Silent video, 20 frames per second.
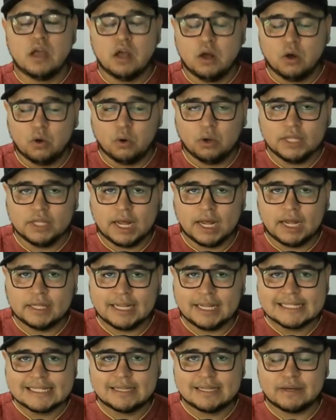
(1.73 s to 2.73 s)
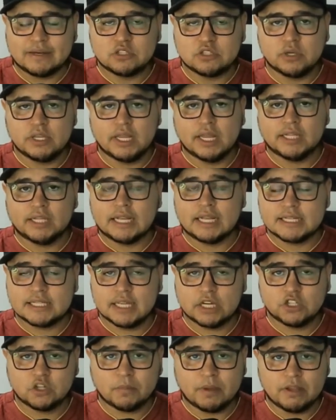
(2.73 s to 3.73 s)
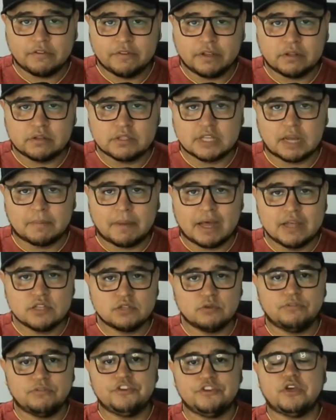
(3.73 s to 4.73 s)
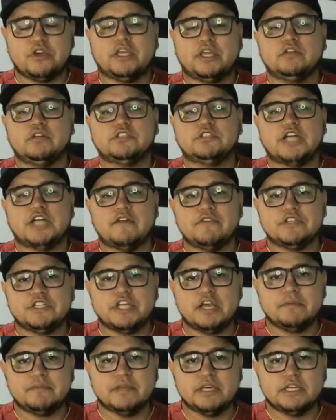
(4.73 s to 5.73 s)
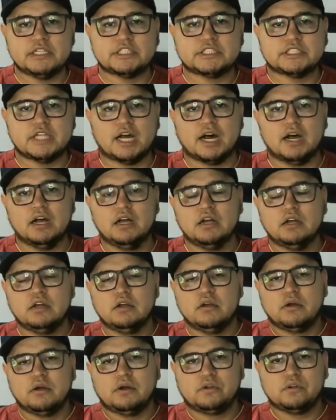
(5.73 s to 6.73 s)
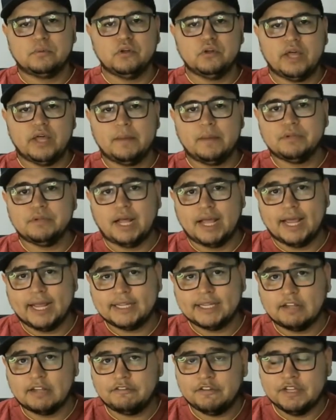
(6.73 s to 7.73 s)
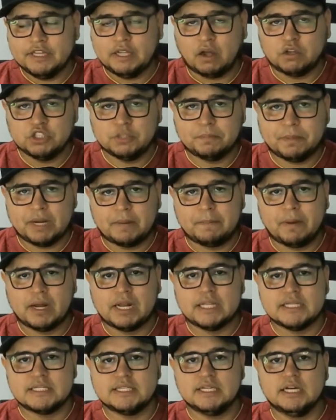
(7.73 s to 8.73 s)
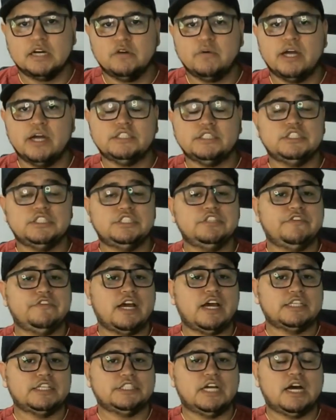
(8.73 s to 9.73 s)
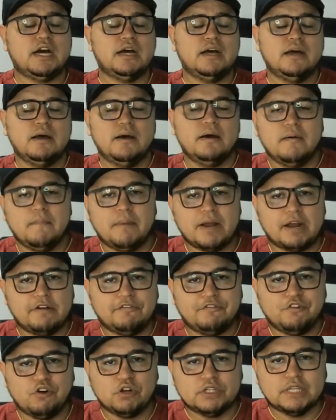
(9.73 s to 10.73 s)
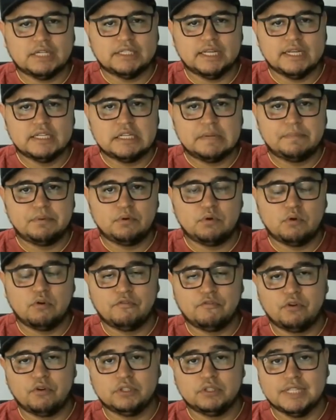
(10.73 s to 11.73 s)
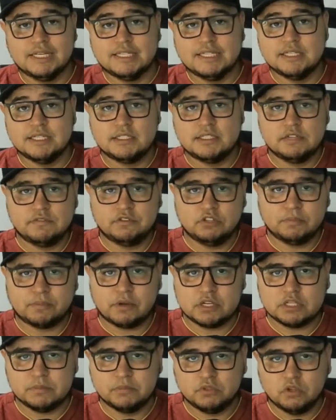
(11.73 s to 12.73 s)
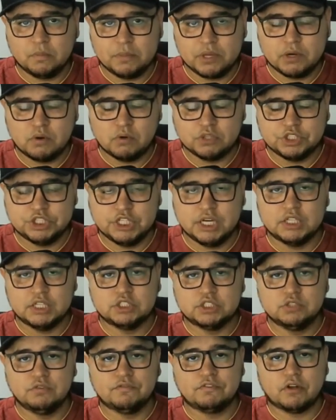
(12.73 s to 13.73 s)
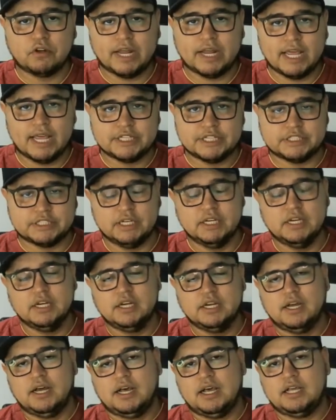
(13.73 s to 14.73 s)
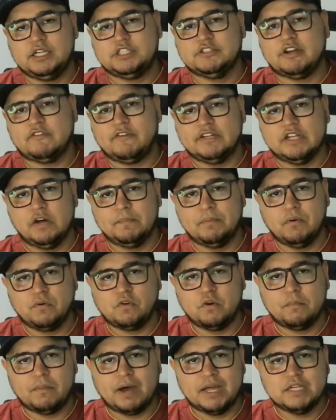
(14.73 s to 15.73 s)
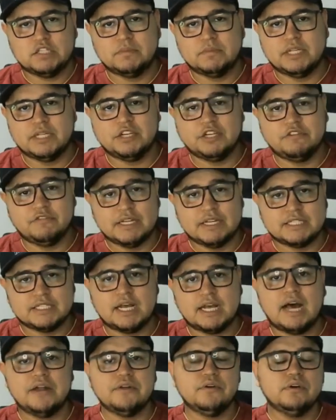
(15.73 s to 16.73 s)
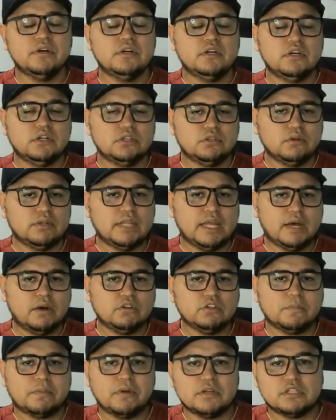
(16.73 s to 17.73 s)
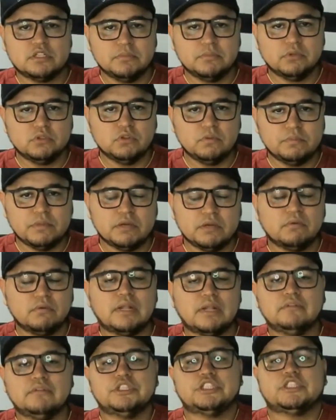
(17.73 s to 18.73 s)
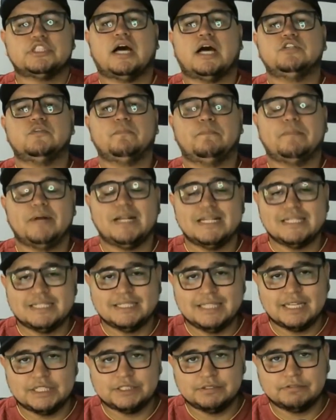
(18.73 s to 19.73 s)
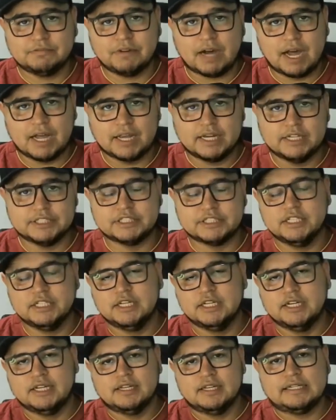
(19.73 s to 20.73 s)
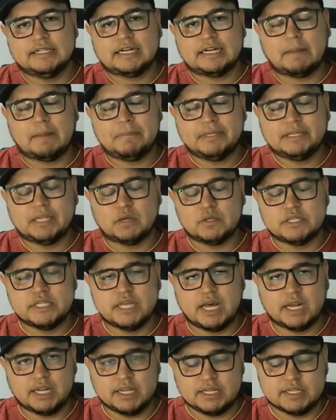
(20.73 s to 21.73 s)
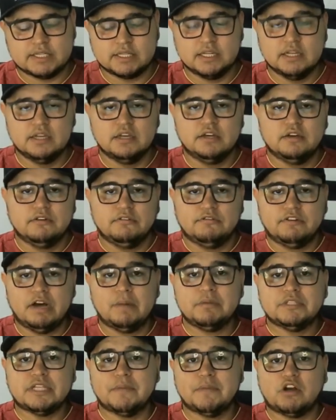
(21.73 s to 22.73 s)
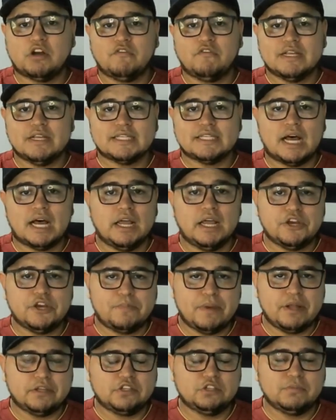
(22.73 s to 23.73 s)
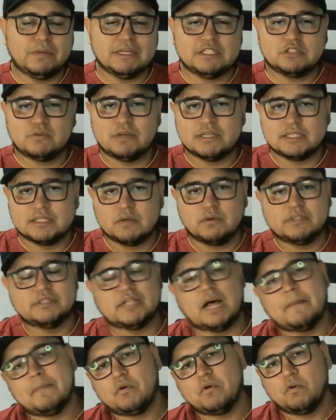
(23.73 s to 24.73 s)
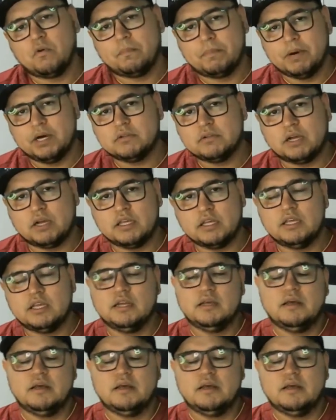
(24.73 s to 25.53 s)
Olá, nação azulina! Sejam bem-vindos a mais um vídeo aqui do Chaves Gemista. Clube do Remo na reta final de preparação antes de viajar para Fortaleza para o confronto decisivo do próximo domingo diante do Floresta. A gente vai falar um pouco mais sobre esse adversário do Leão no próximo domingo lá no estádio Presidente Vargas, lá na capital cearense. Vamos também conversar a respeito de uma situação que está preocupando aí